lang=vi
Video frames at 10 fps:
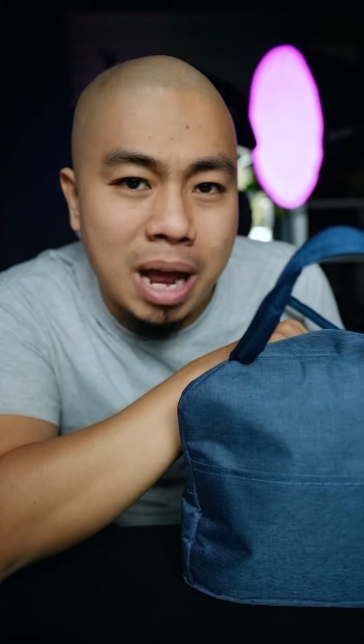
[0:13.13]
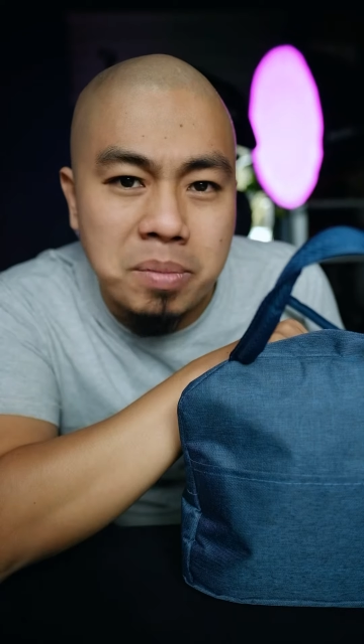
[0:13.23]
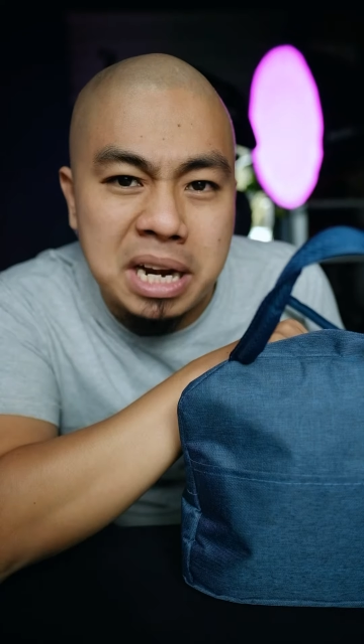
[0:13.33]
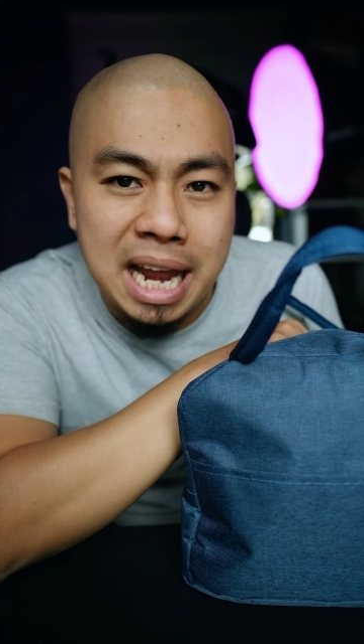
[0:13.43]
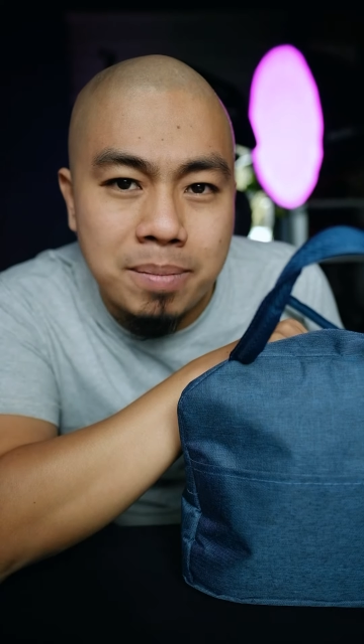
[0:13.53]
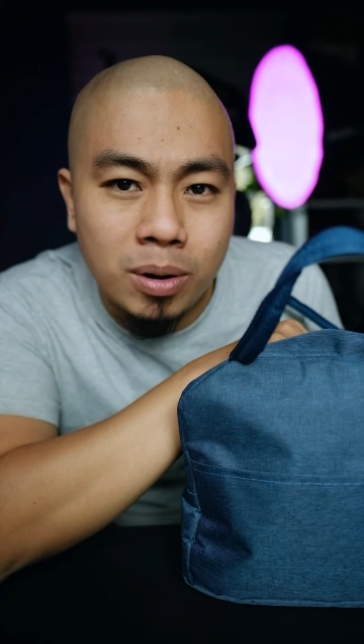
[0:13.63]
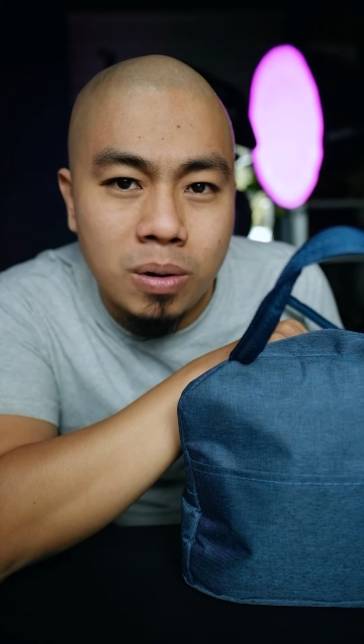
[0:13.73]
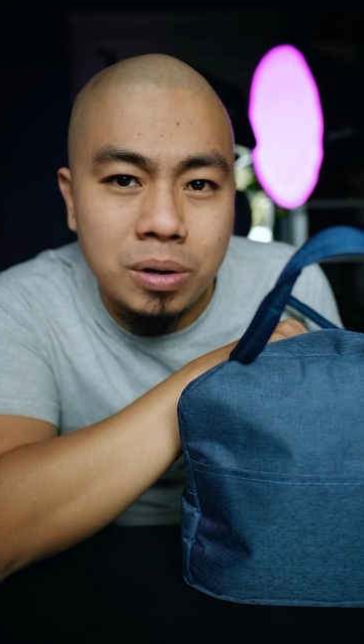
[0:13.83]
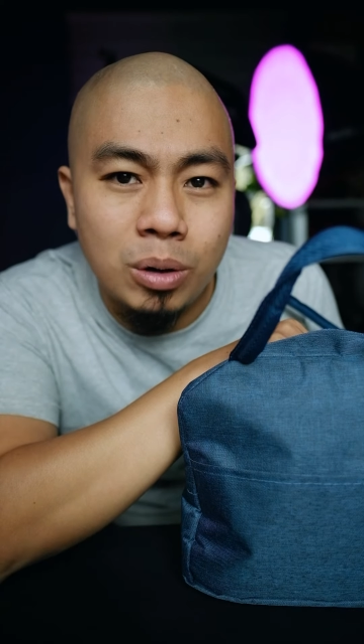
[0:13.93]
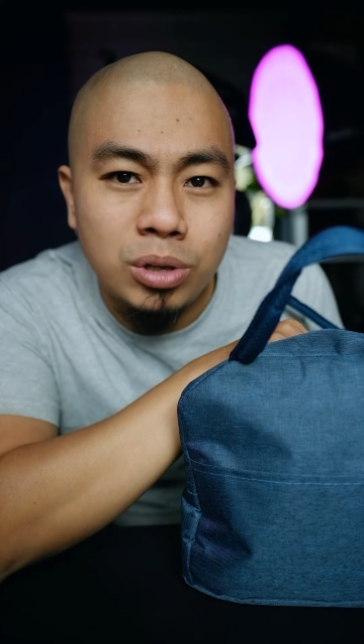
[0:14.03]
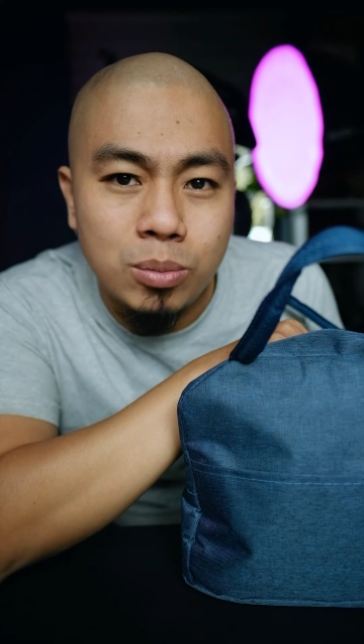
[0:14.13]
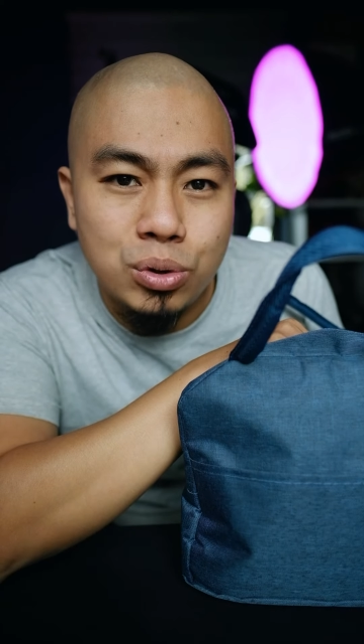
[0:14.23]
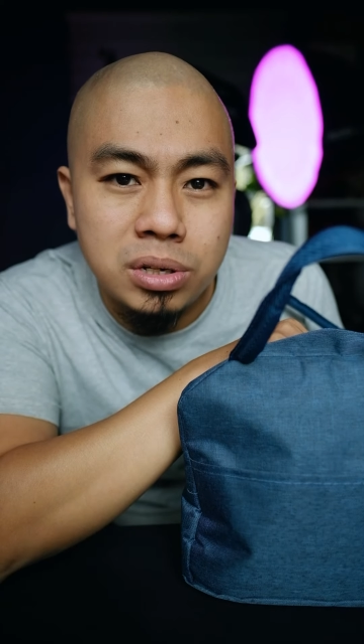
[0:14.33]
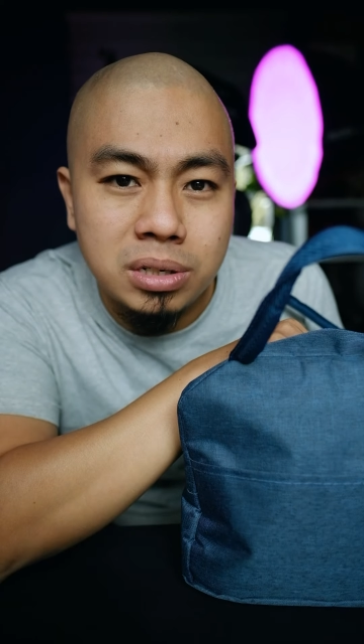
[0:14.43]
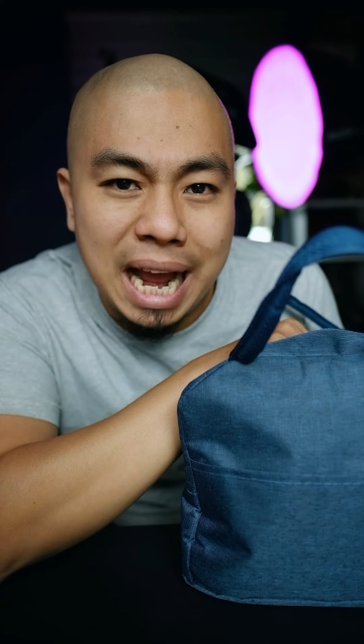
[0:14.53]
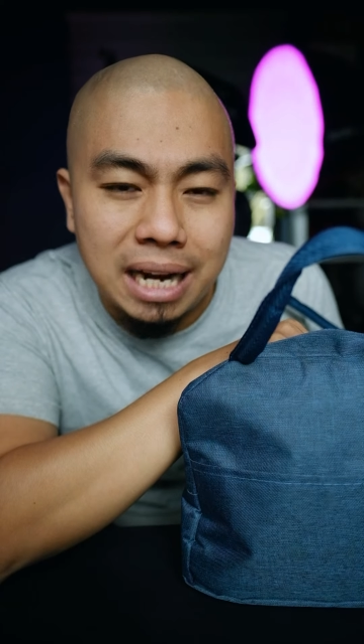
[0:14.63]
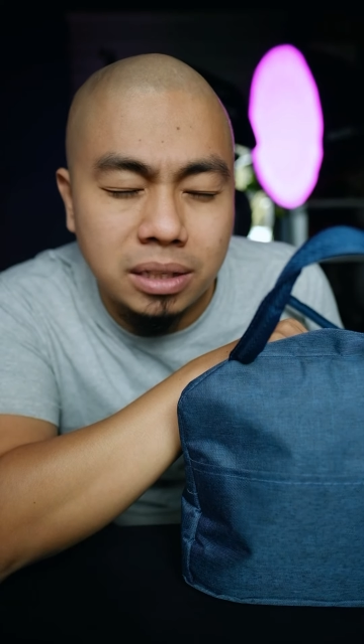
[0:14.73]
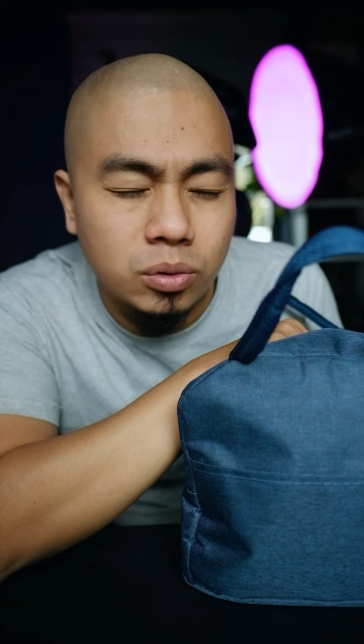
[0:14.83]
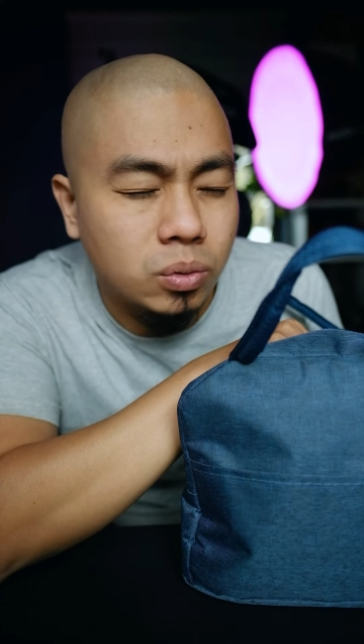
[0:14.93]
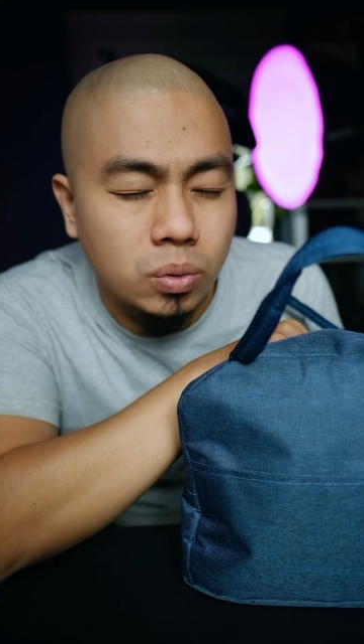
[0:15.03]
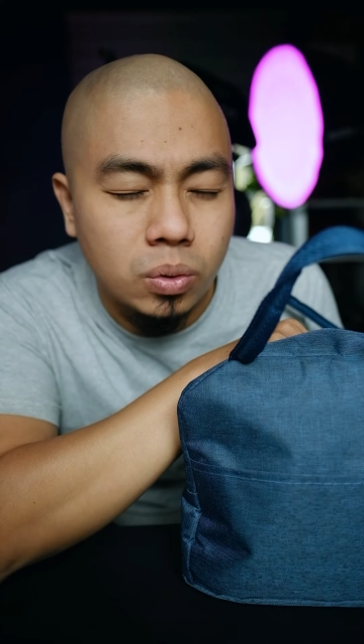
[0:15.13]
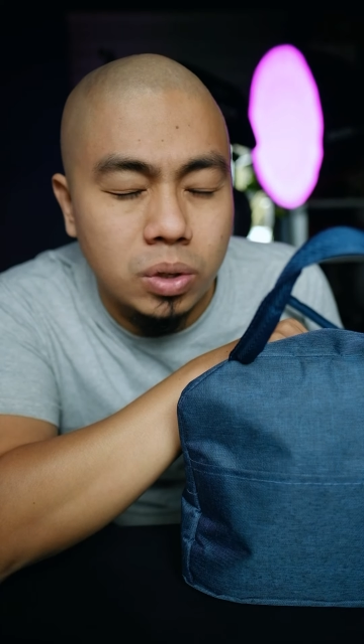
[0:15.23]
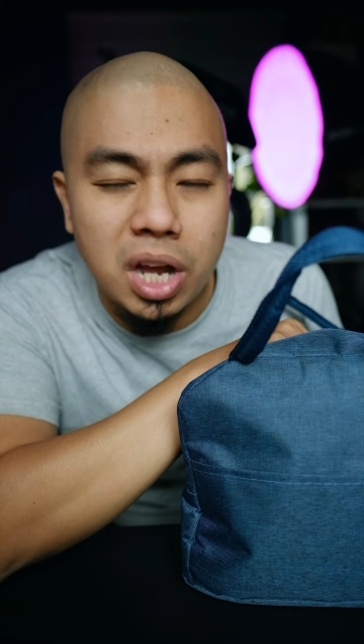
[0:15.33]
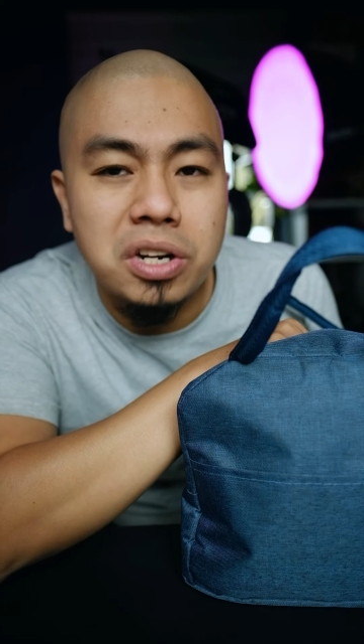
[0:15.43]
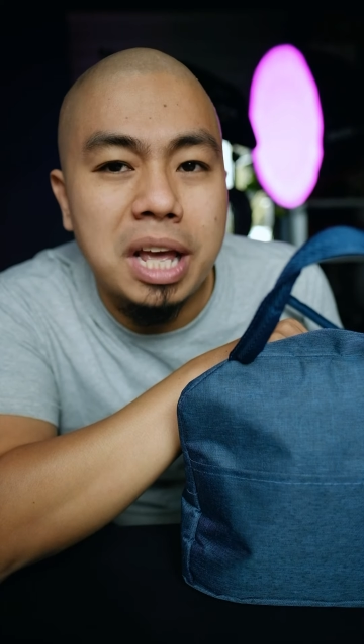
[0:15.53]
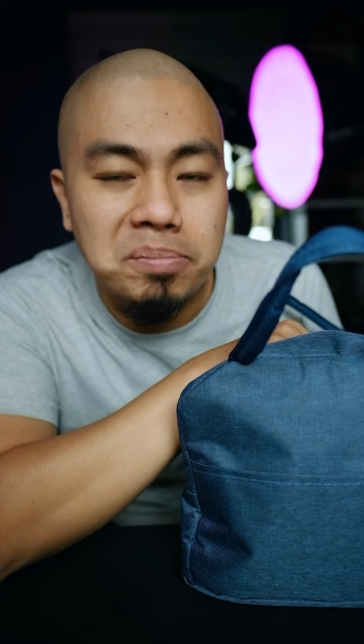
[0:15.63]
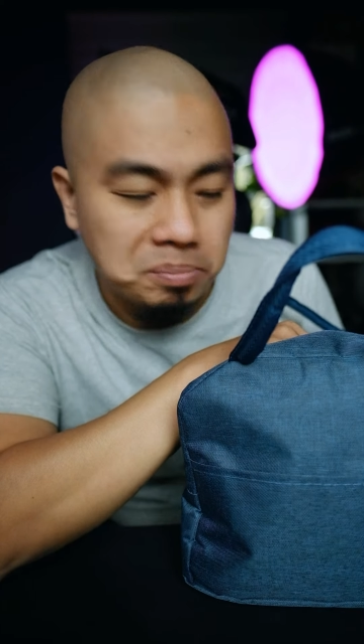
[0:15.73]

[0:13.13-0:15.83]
nào đi làm mà có người nấu cho buổi trưa ăn hết. Hết chấm,